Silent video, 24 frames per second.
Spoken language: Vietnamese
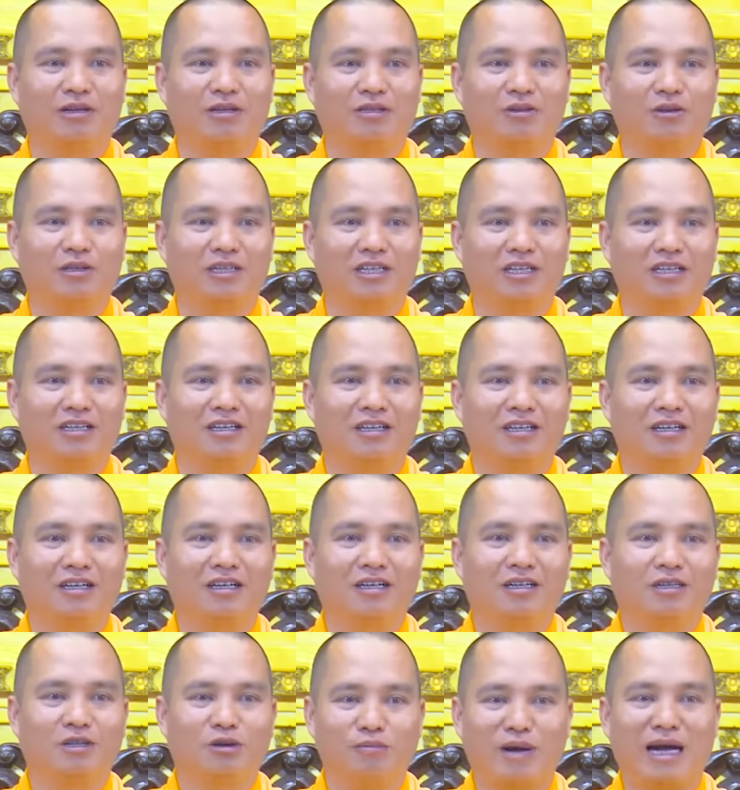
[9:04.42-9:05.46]
là tôi thì
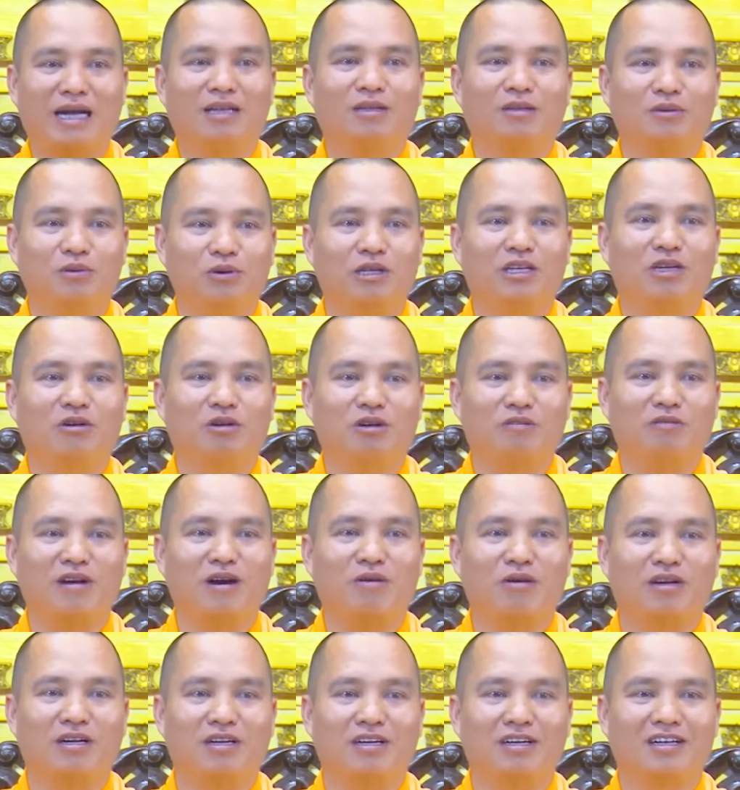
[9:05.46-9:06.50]
tôi mắng, tôi đuổi ra khỏi
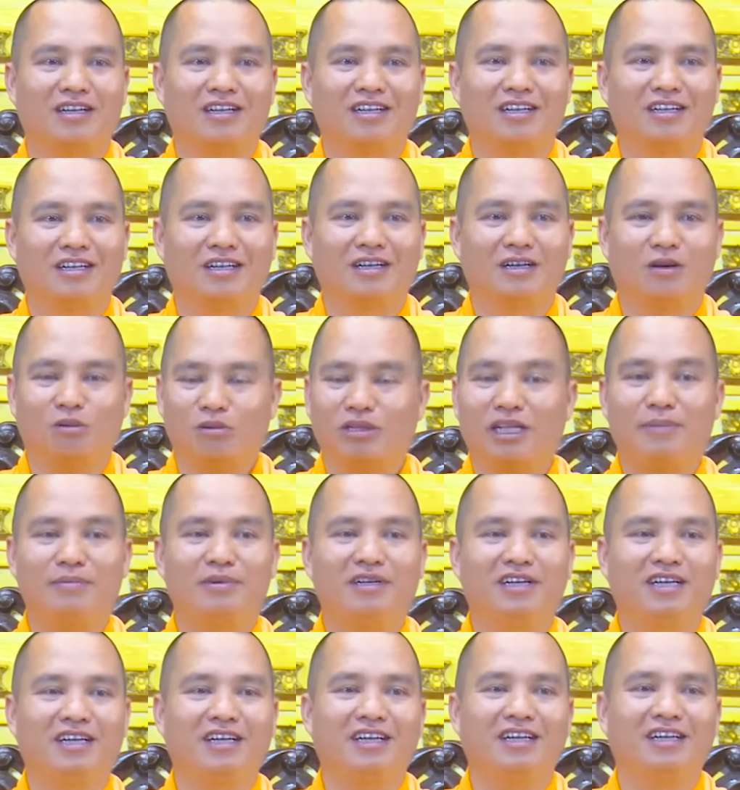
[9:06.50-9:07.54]
phòng đấy. Không tiếp
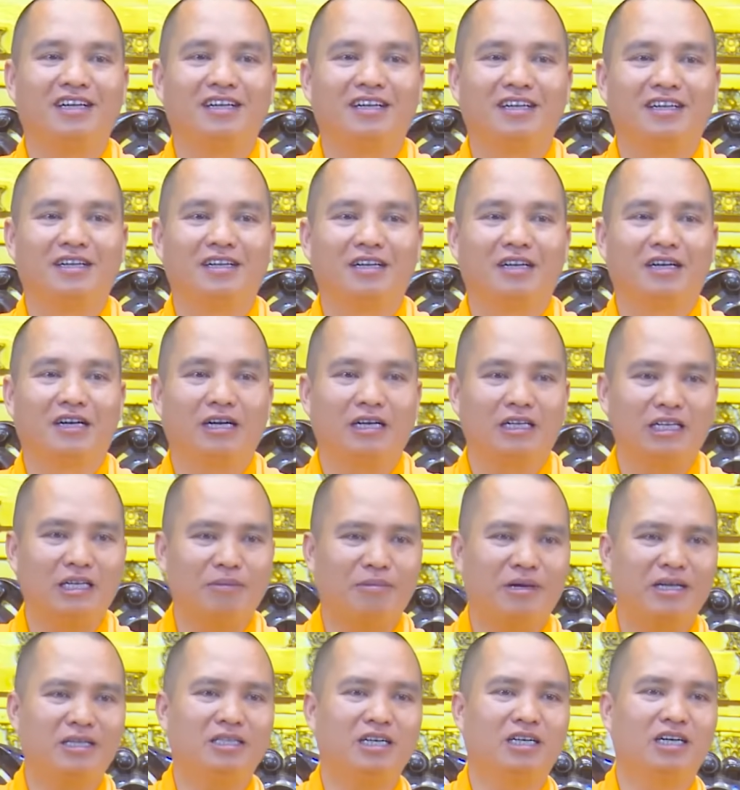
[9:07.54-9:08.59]
nữa.
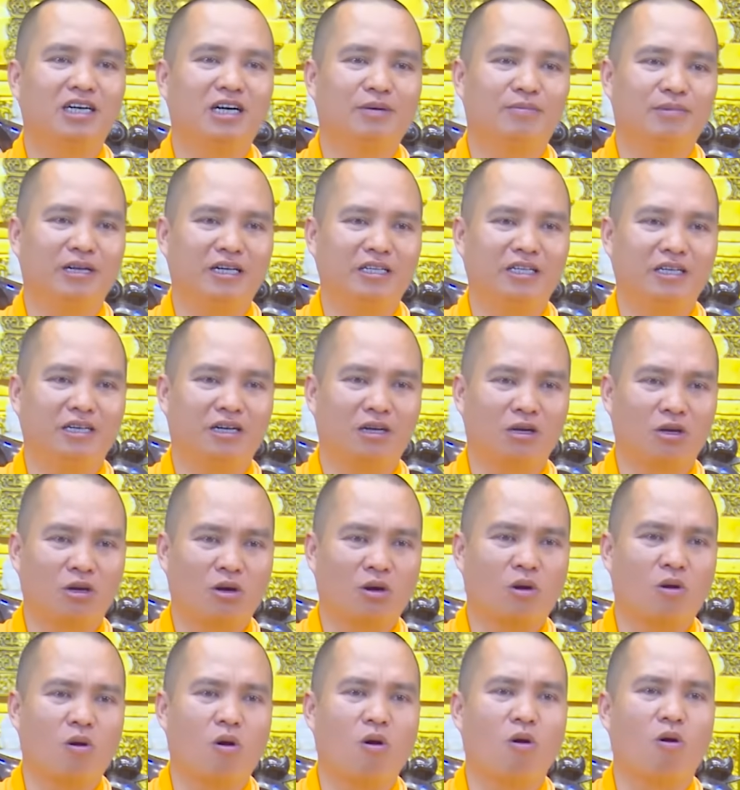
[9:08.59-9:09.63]
Nhưng cái trường hợp đấy gì?
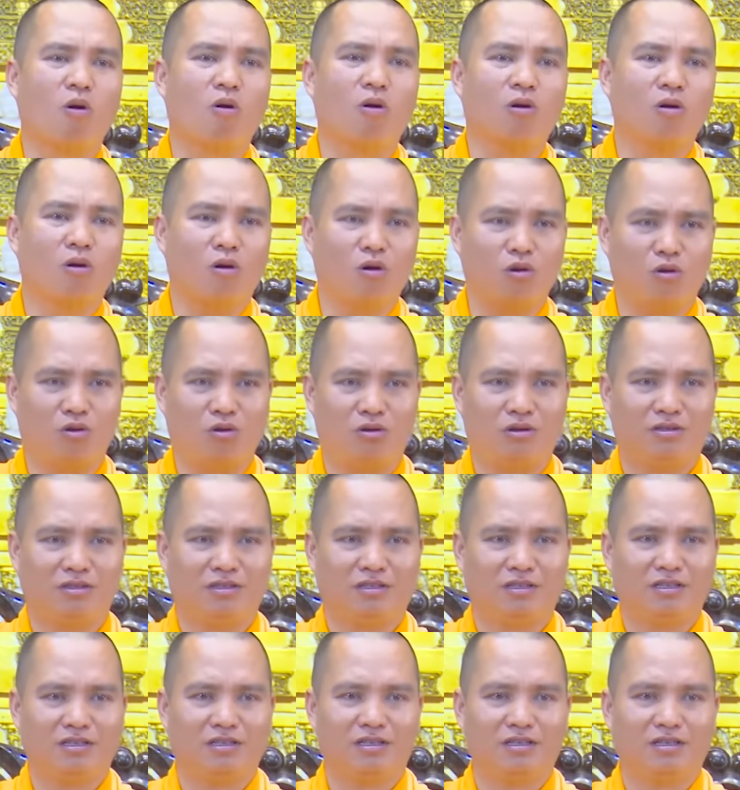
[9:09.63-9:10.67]
Khổ khổ.
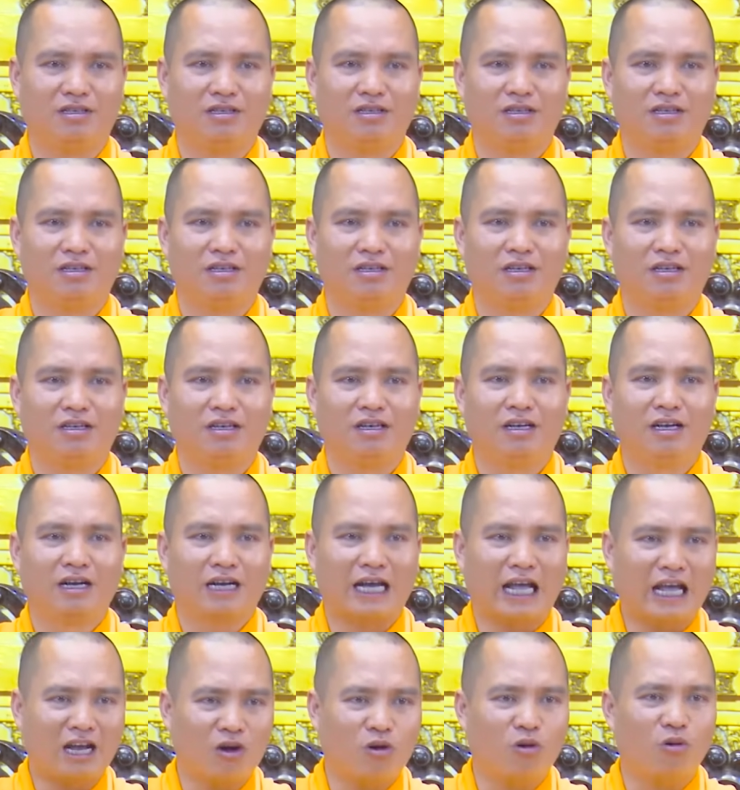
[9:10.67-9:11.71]

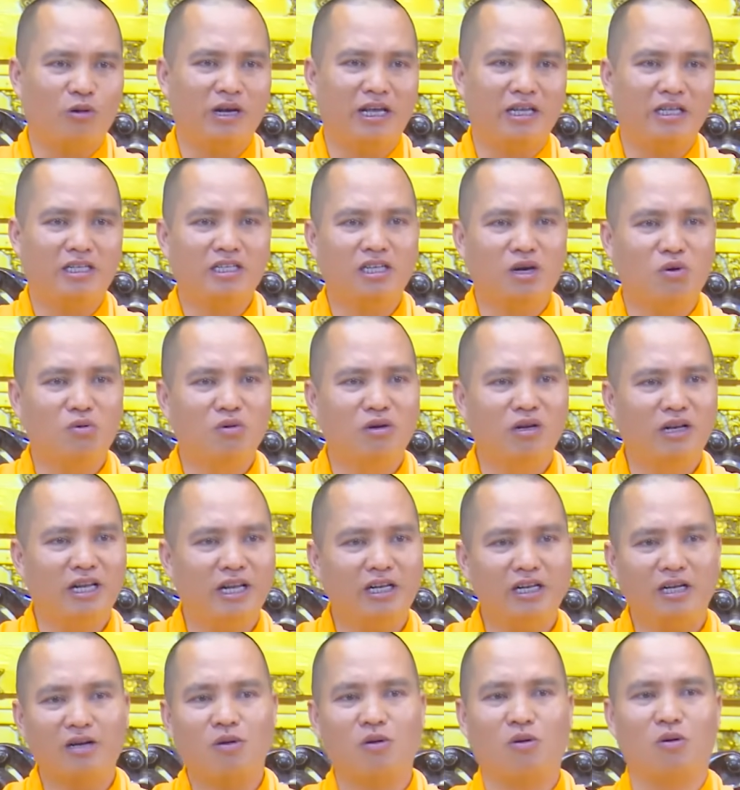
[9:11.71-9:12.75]
Cái khổ này chồng
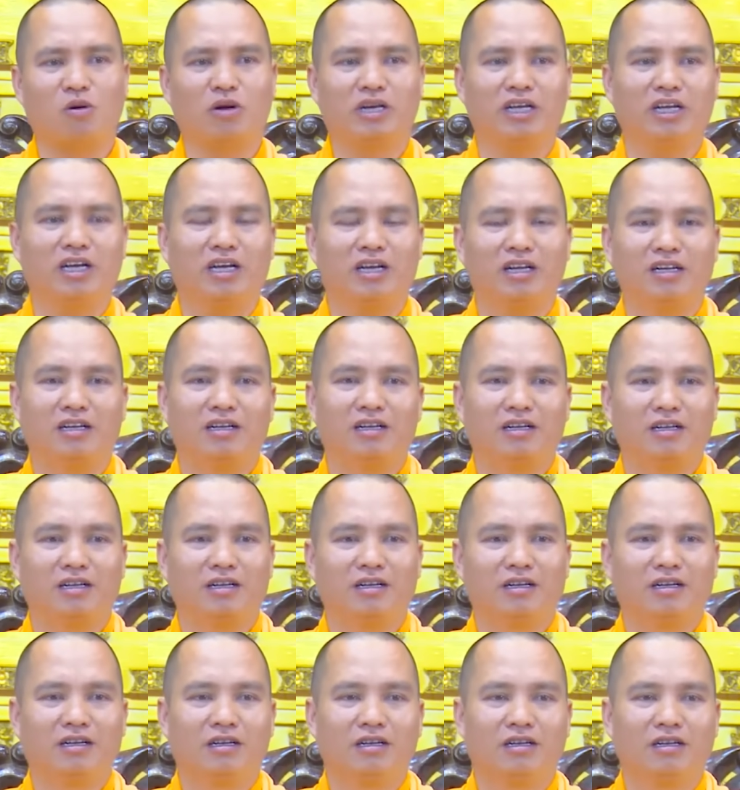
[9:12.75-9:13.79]
lên cái khổ kia.
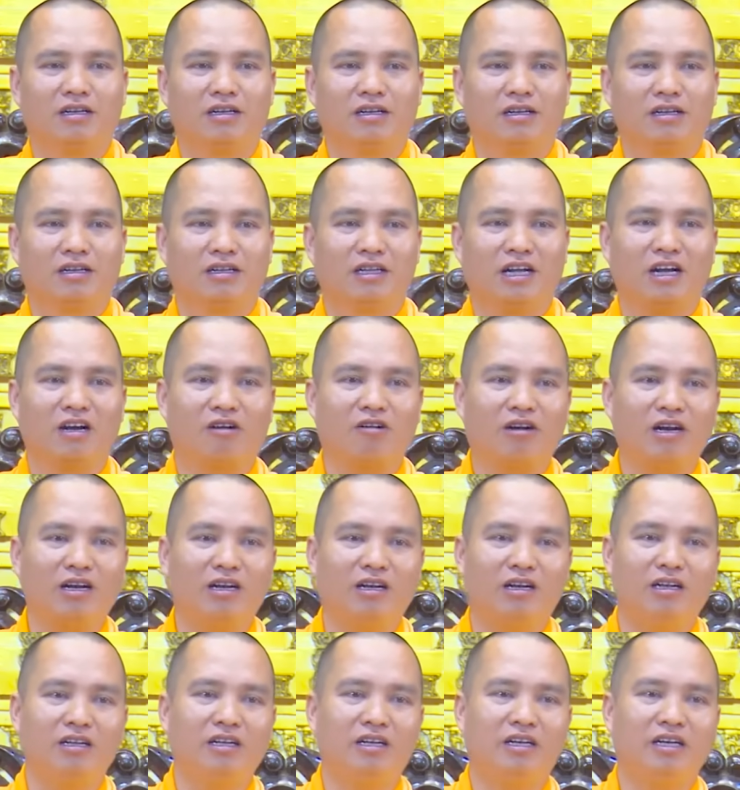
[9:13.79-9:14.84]
Thằng
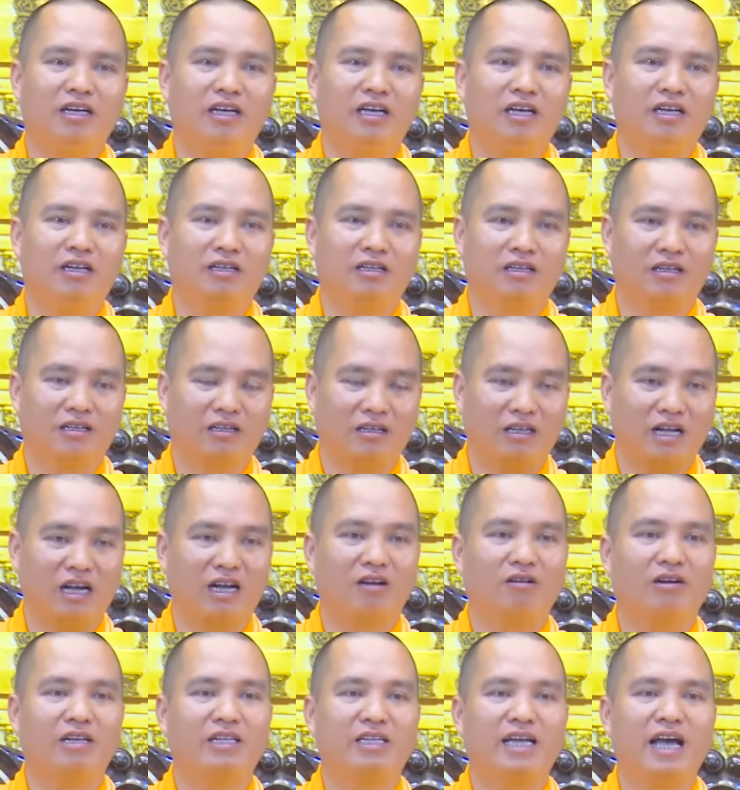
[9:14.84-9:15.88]
con lớn thì nghiện,
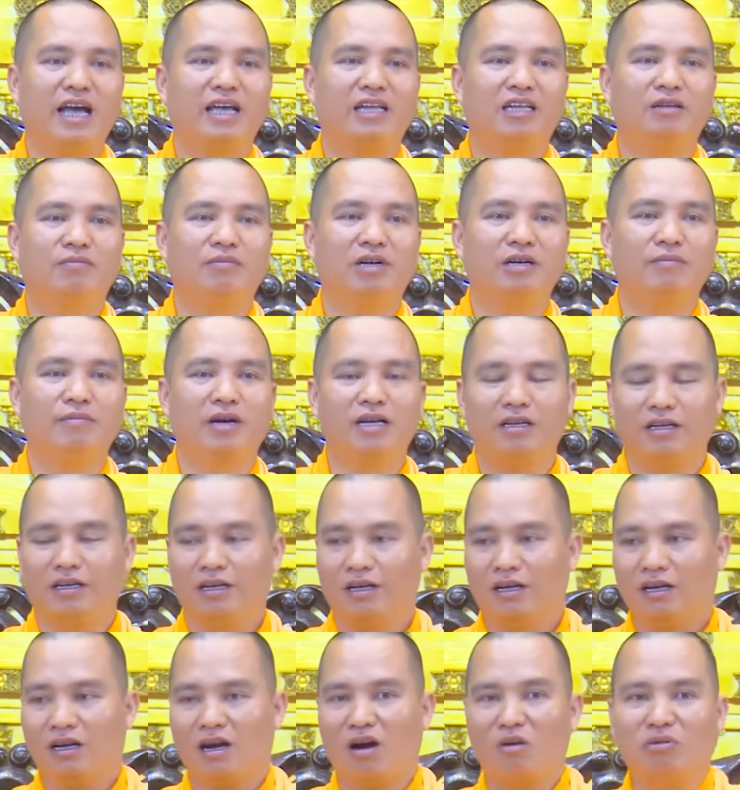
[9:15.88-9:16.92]
thằng con trai thì mới mất.
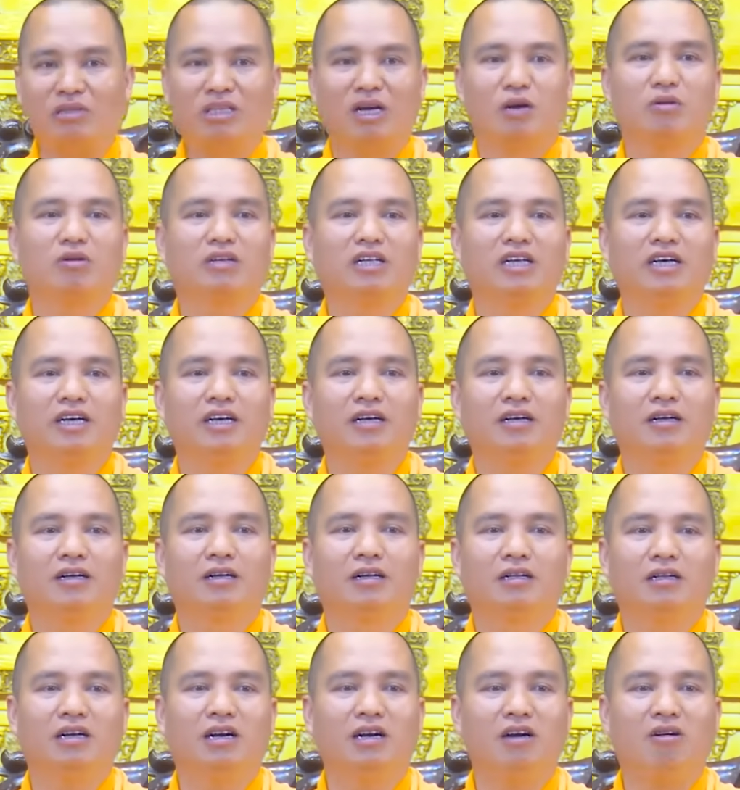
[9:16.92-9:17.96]
Ông chồng thì
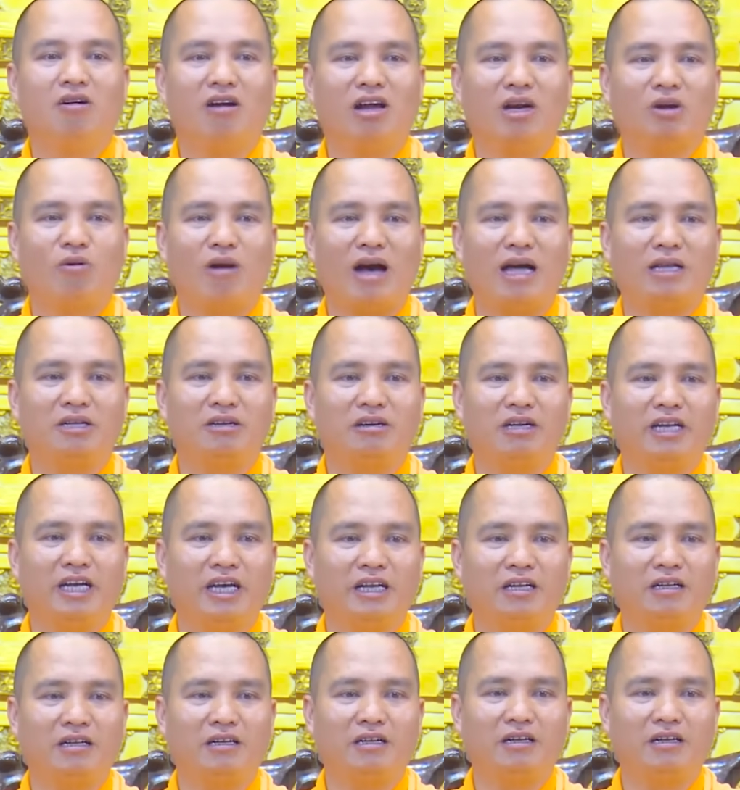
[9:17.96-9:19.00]
thương con quá cho nên